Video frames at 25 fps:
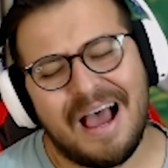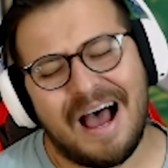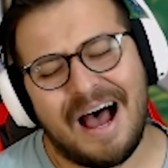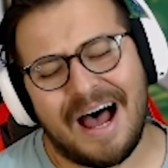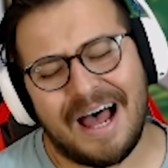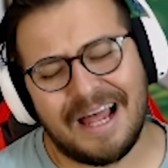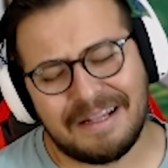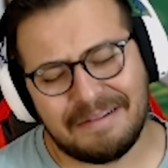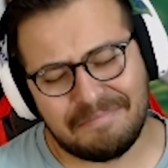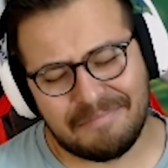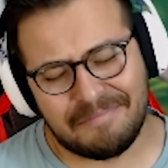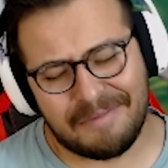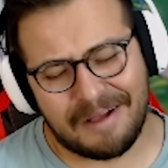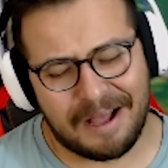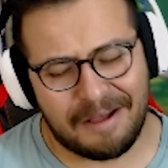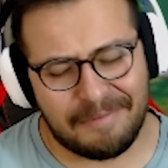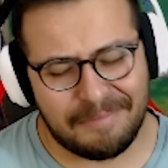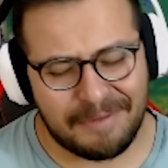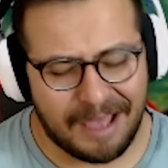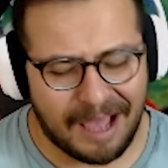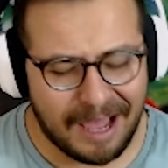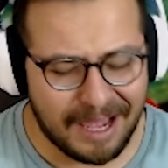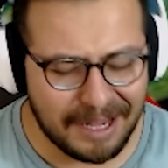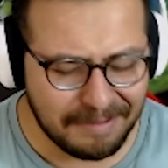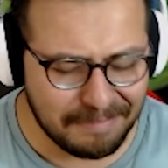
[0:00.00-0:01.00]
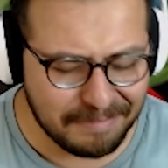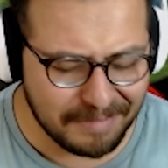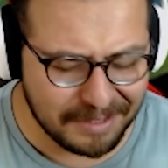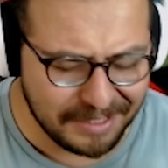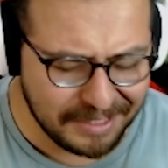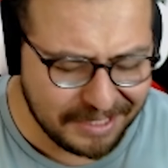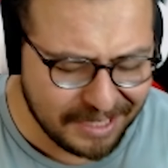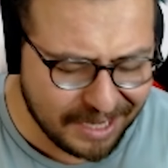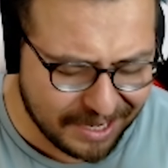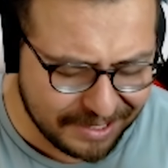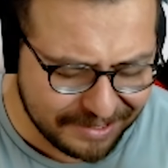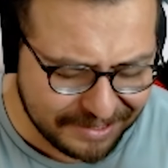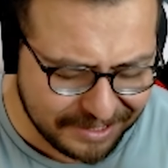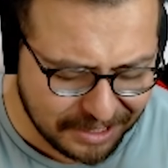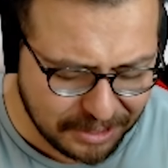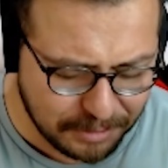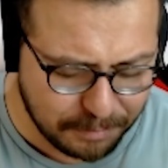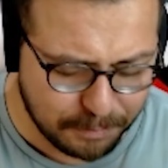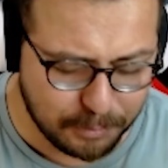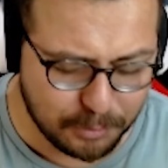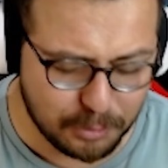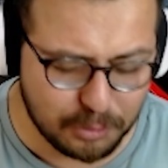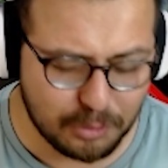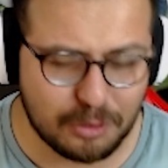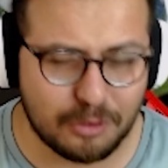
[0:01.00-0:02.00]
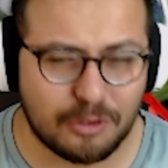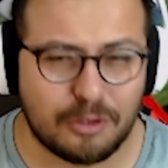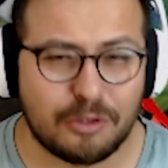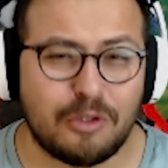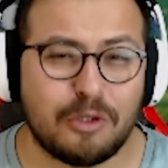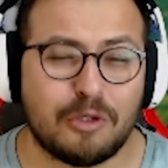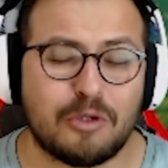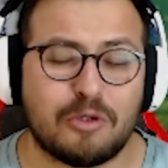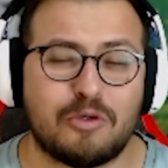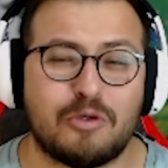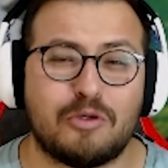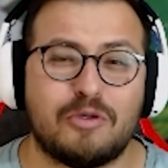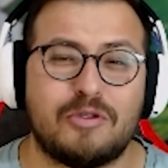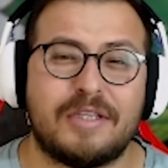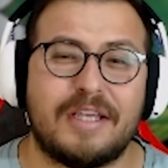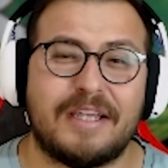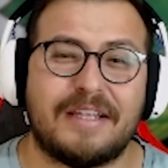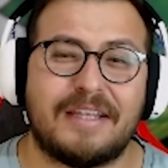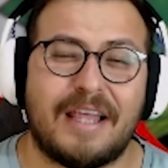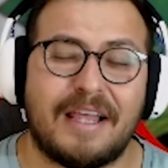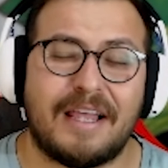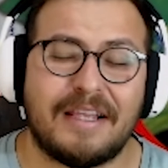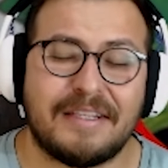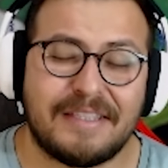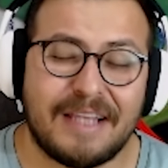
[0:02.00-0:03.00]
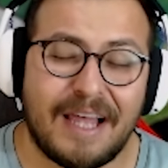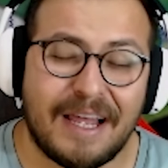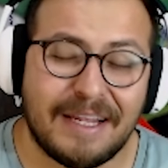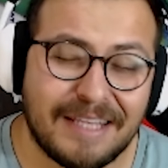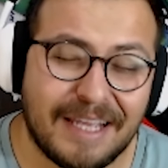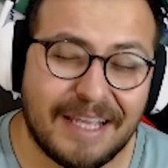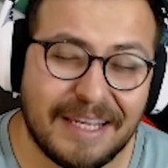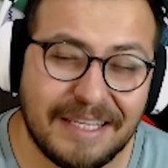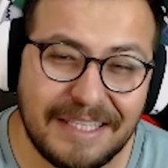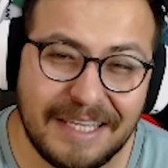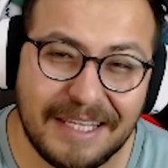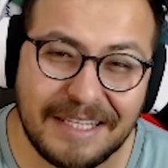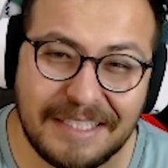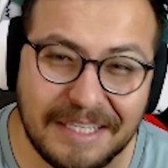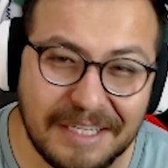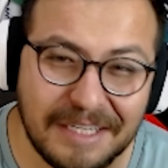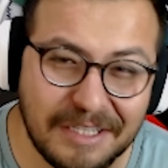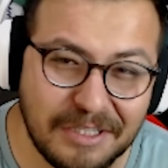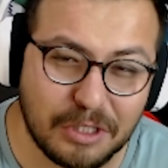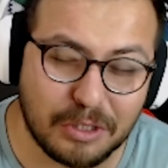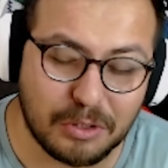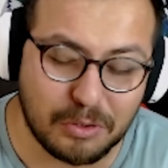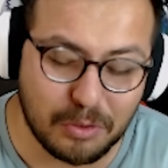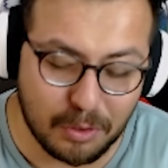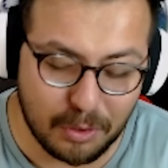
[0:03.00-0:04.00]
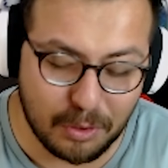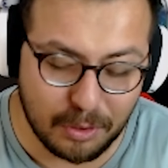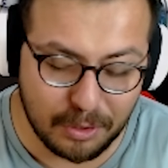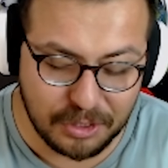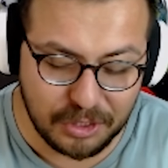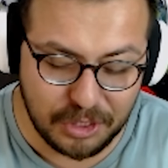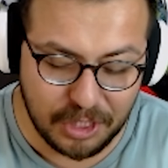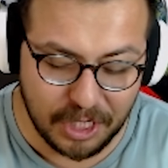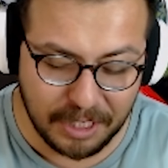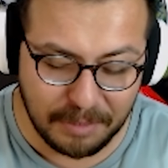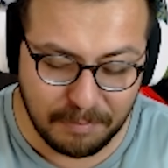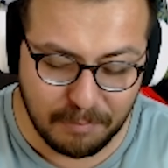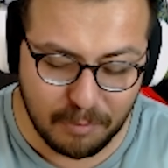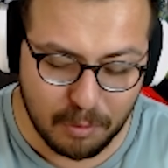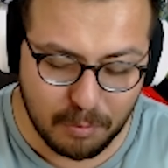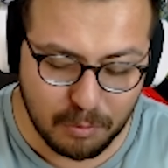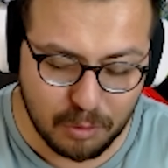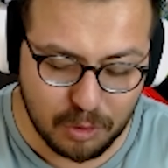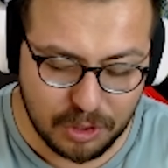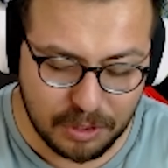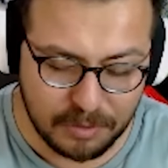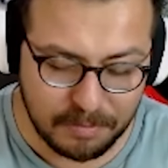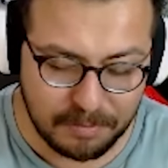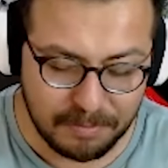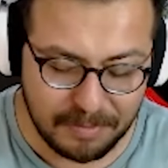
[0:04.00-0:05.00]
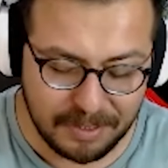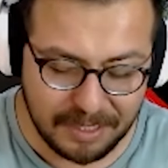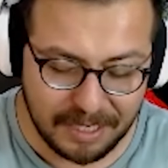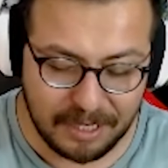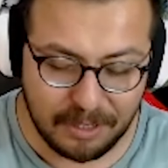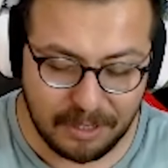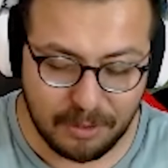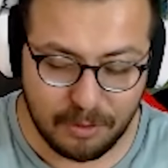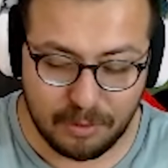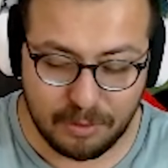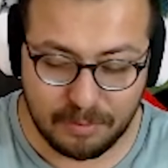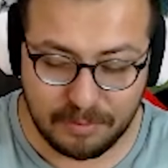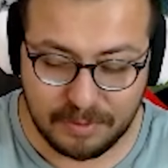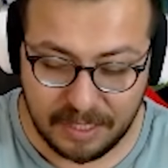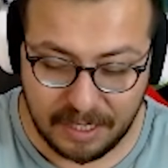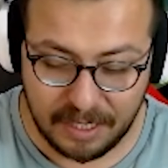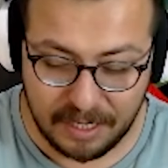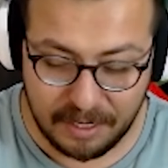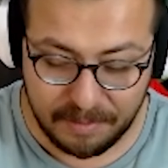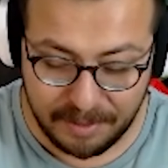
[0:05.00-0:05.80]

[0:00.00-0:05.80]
atma abi atma niye ateş püskürtüyorsun? Zaten, zaten yeterince zorluk çekmiyormuş gibi mi geliyorum sana